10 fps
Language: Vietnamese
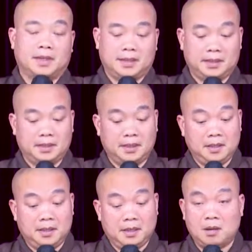À, cho nên
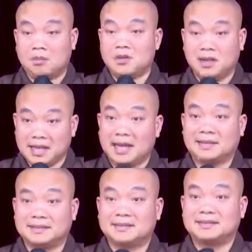không có dở
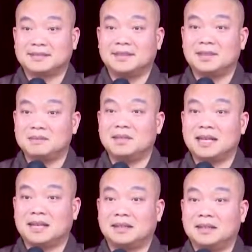dàng, nó không dở
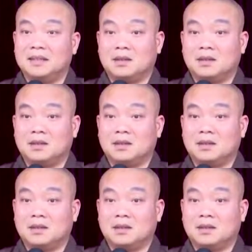dàng.